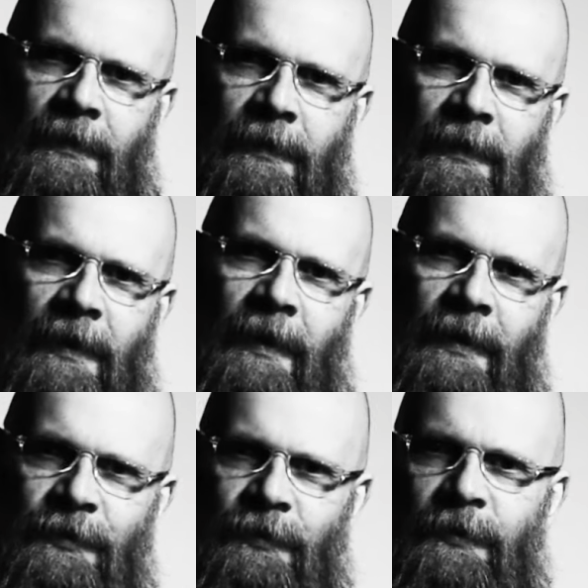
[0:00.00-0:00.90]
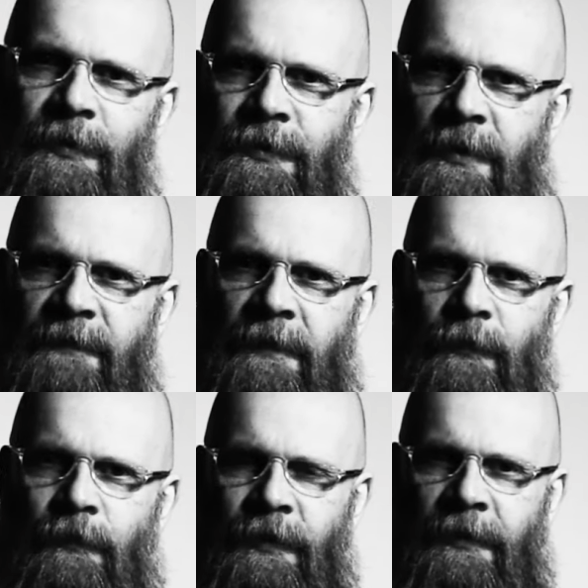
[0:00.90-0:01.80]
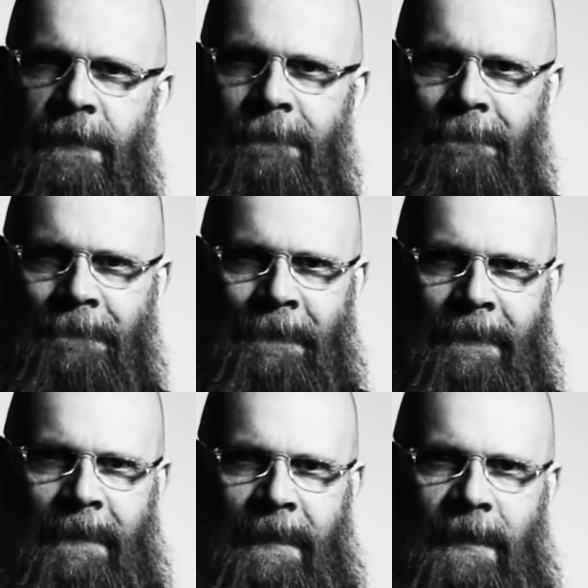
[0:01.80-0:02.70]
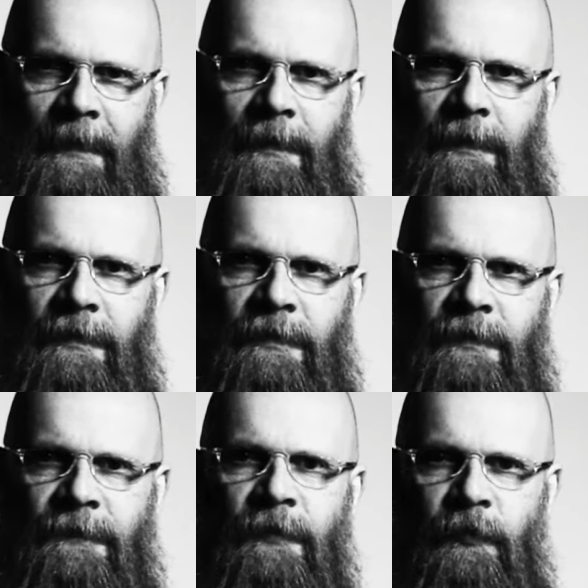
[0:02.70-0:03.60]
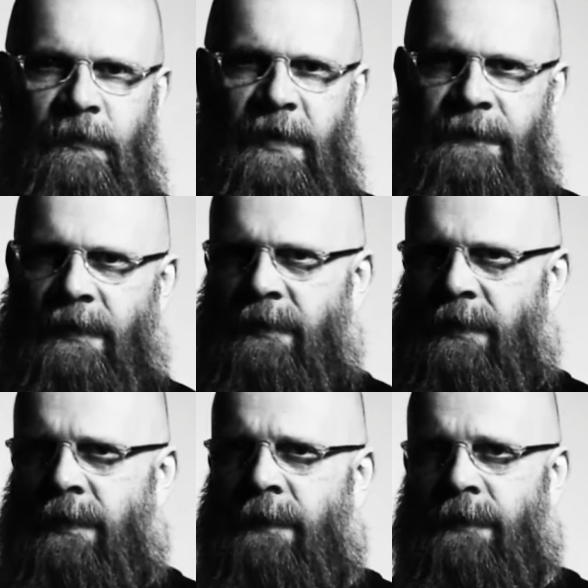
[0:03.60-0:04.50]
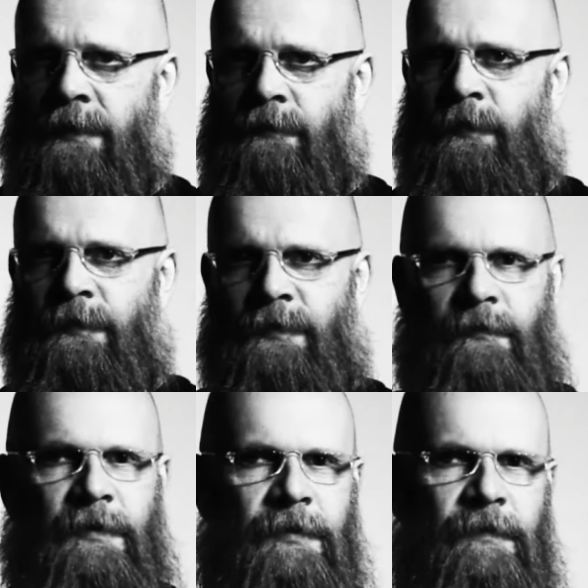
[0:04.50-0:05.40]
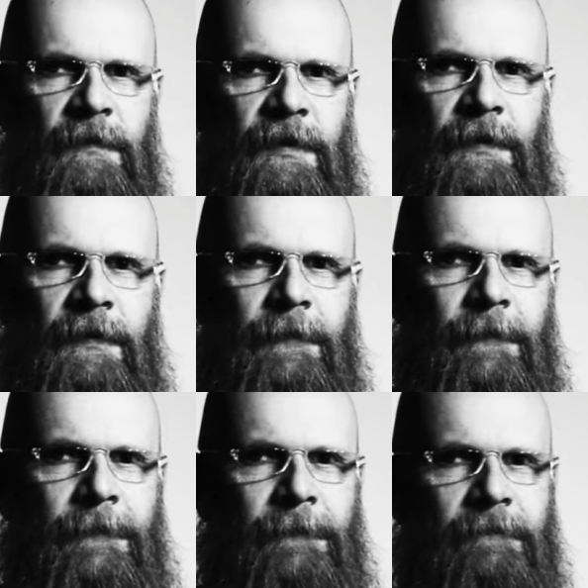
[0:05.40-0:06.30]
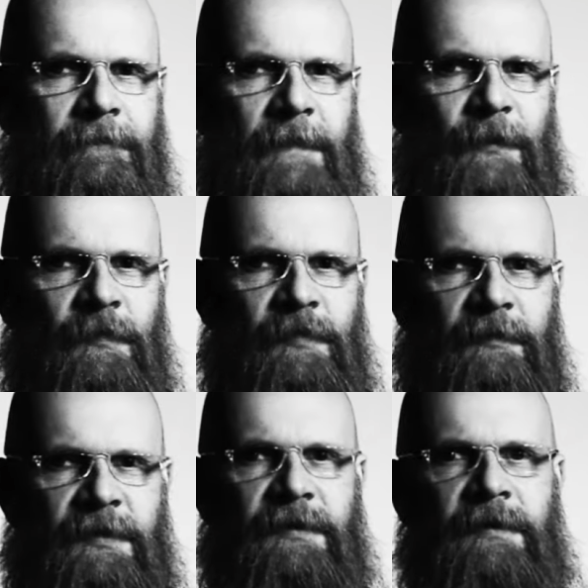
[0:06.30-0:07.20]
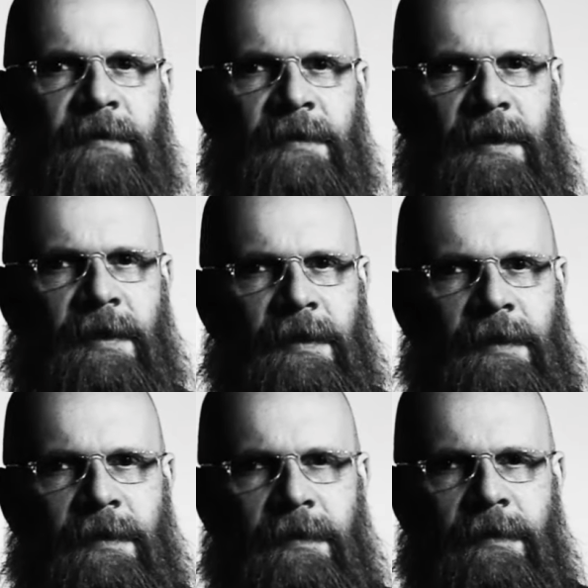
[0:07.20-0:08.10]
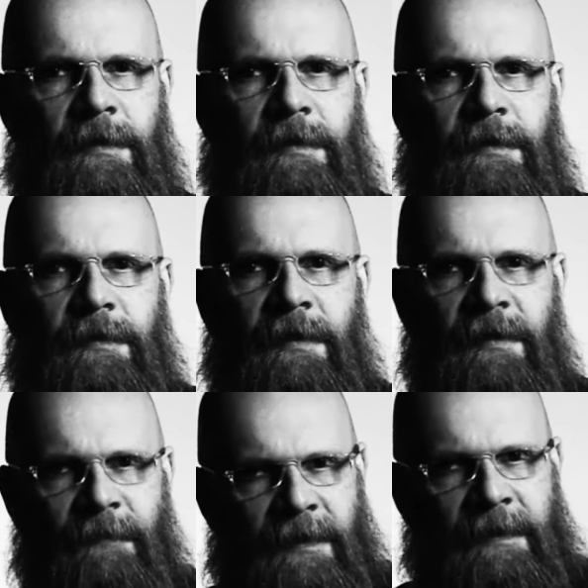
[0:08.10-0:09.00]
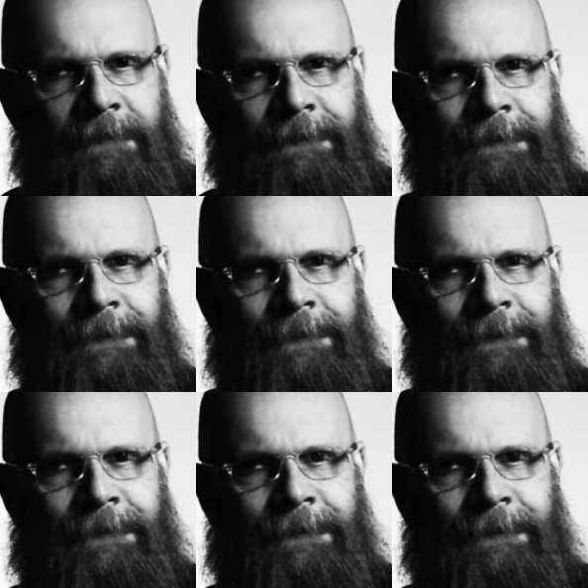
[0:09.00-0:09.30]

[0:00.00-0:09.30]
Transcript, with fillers: mm, na każdy tydzień Adwentu po jednym. W grupie parafialnej na Facebooku zrobiliśmy mały plebiscyt na, na tematy